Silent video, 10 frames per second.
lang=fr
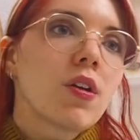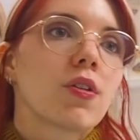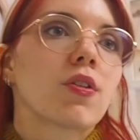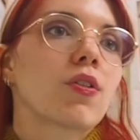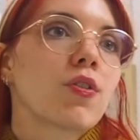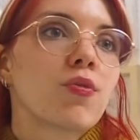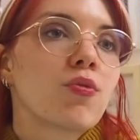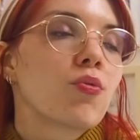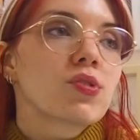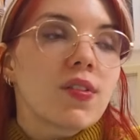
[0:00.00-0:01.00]
Euh,
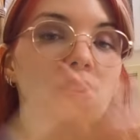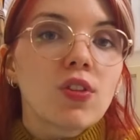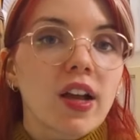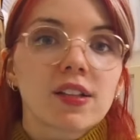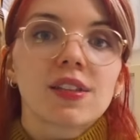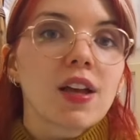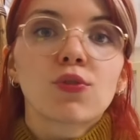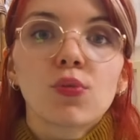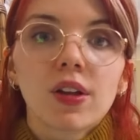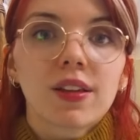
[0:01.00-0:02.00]
vous, avez accès à
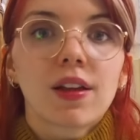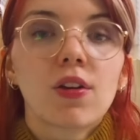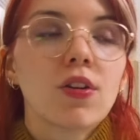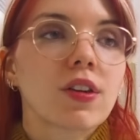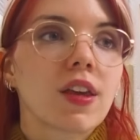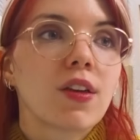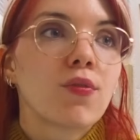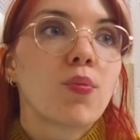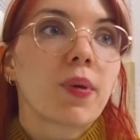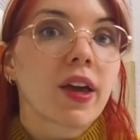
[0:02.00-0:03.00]
tout le catalogue et
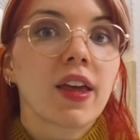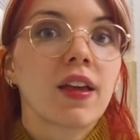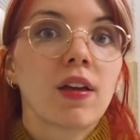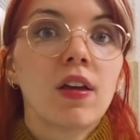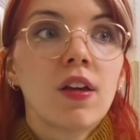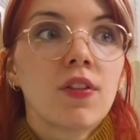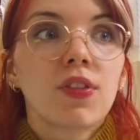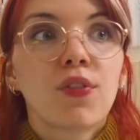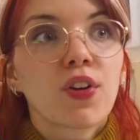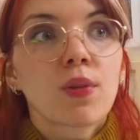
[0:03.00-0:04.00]
vous paierez
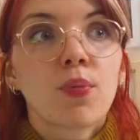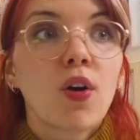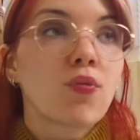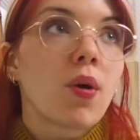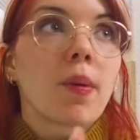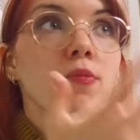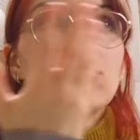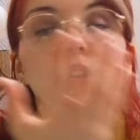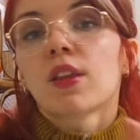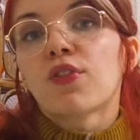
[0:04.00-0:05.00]
des frais de port, voire même
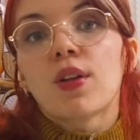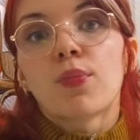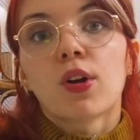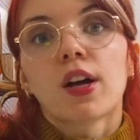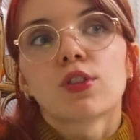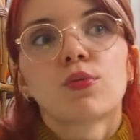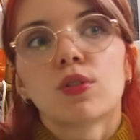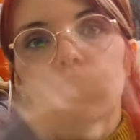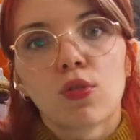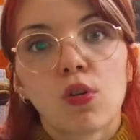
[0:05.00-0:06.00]
vous aurez des frais de port gratuits
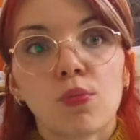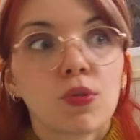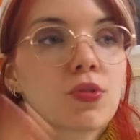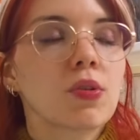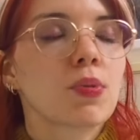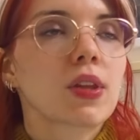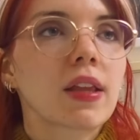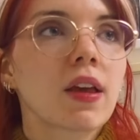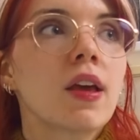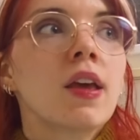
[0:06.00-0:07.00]
selon le montant
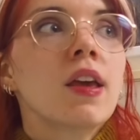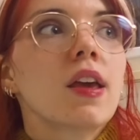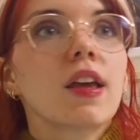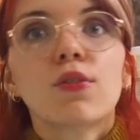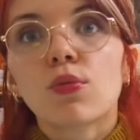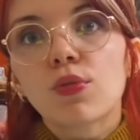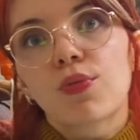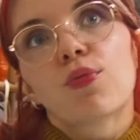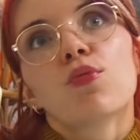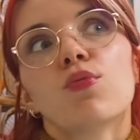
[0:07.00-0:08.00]
peut-être. Et donc,
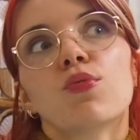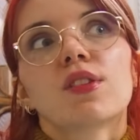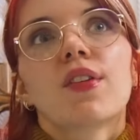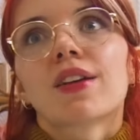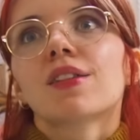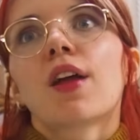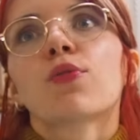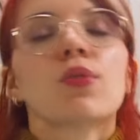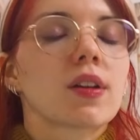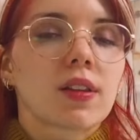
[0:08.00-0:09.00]
vous, avez accès à
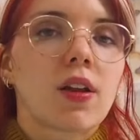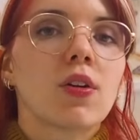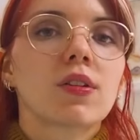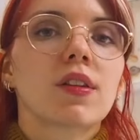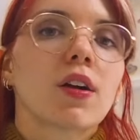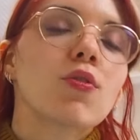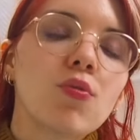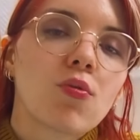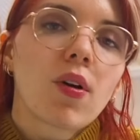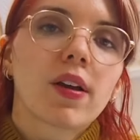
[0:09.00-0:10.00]
tout le catalogue d'un
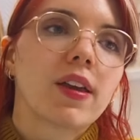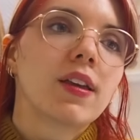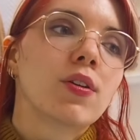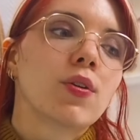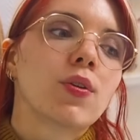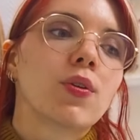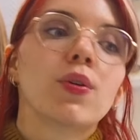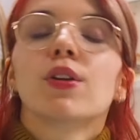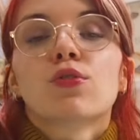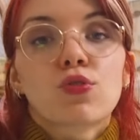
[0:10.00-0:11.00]
coup, quoi. Et,
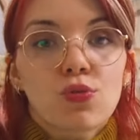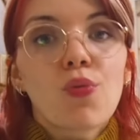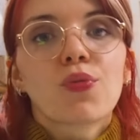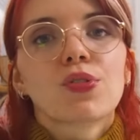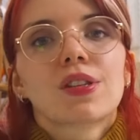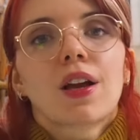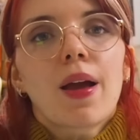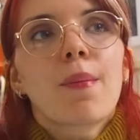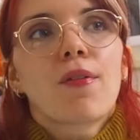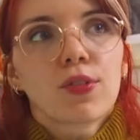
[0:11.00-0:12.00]
euh, je trouve que c'est quand
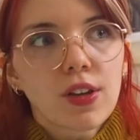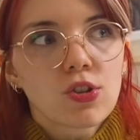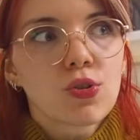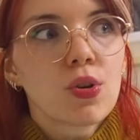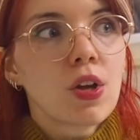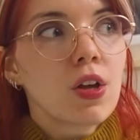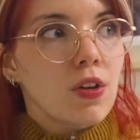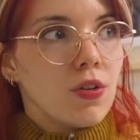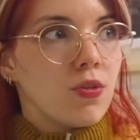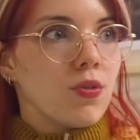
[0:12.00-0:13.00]
même avantageux
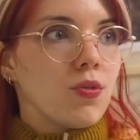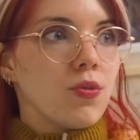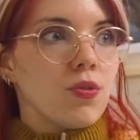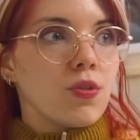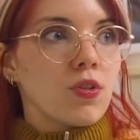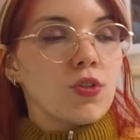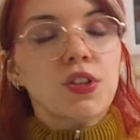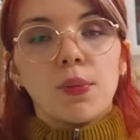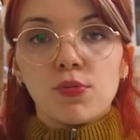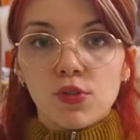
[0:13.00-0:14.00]
euh, quand
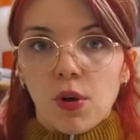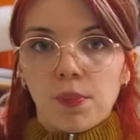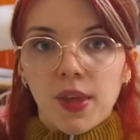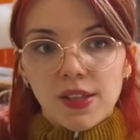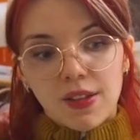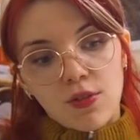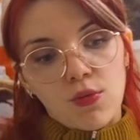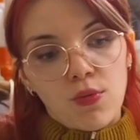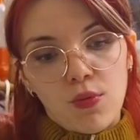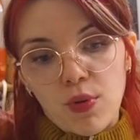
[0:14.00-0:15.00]
il y a plusieurs pièces qui
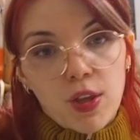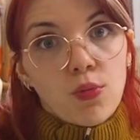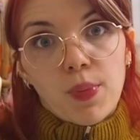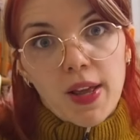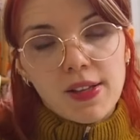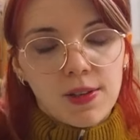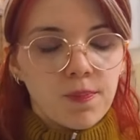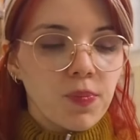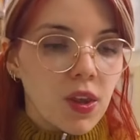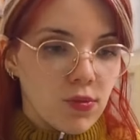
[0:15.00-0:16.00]
nous, plaisent.
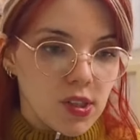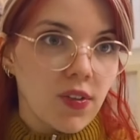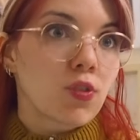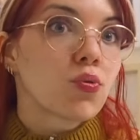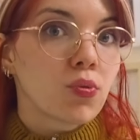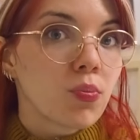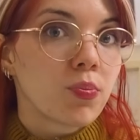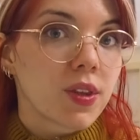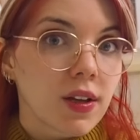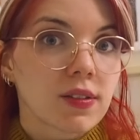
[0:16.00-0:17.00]
Vous avez tout
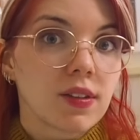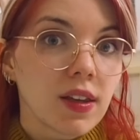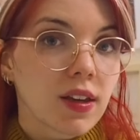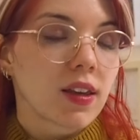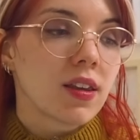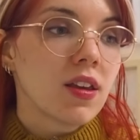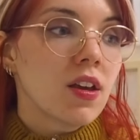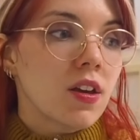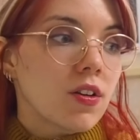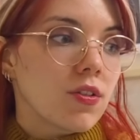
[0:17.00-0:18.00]
bien décrit,
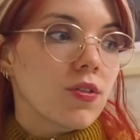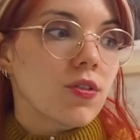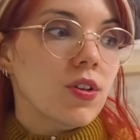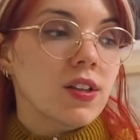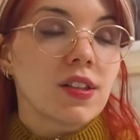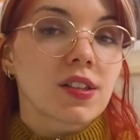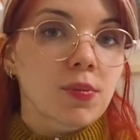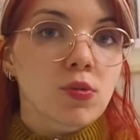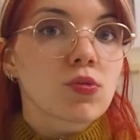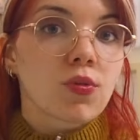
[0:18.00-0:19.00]
les
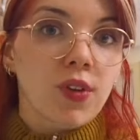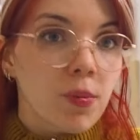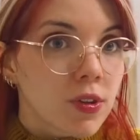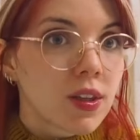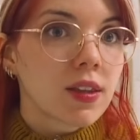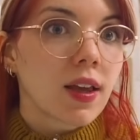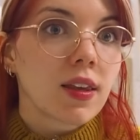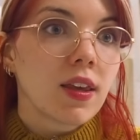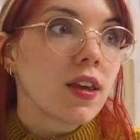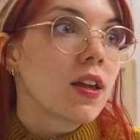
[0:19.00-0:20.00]
descriptions sont vraiment
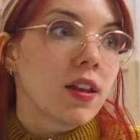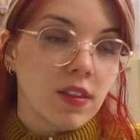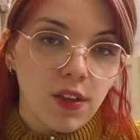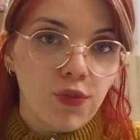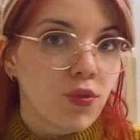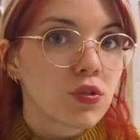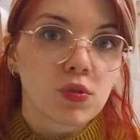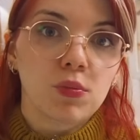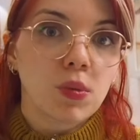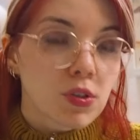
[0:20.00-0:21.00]
détaillées, les défauts
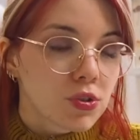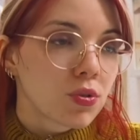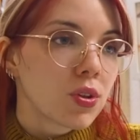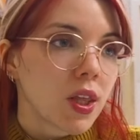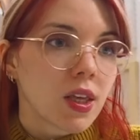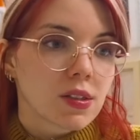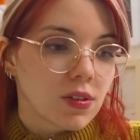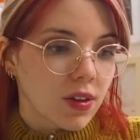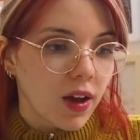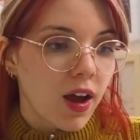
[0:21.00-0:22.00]
sont mentionnés,
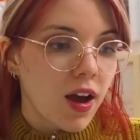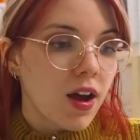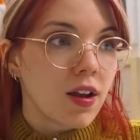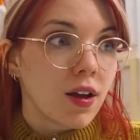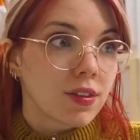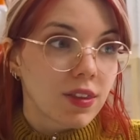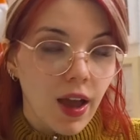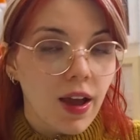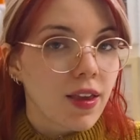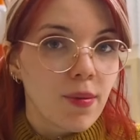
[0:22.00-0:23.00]
etc. La
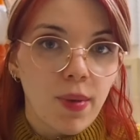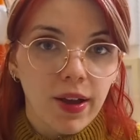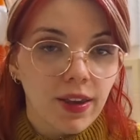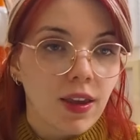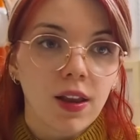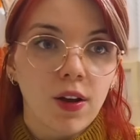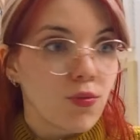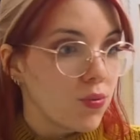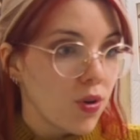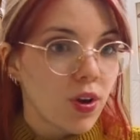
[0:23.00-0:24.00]
taille est marquée, la
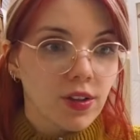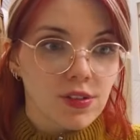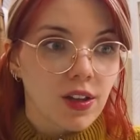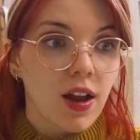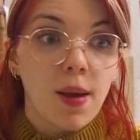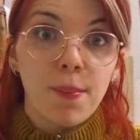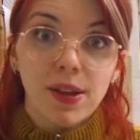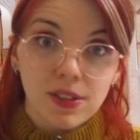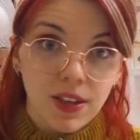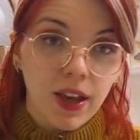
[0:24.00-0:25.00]
couleur, etc. La
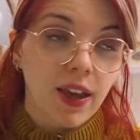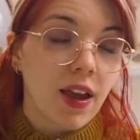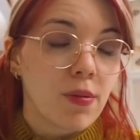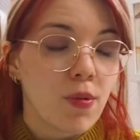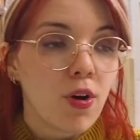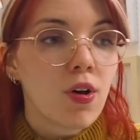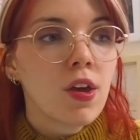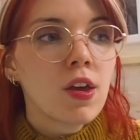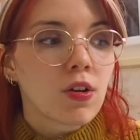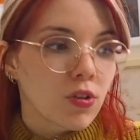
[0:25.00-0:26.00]
matière également,
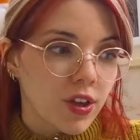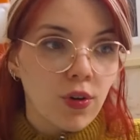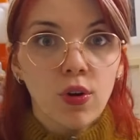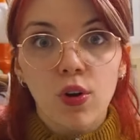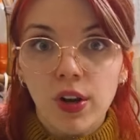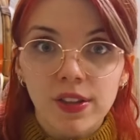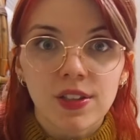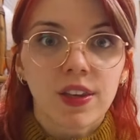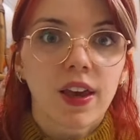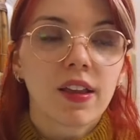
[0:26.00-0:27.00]
quand il y a encore
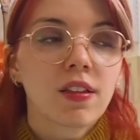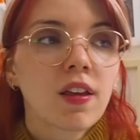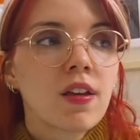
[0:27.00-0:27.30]
l'étiquette.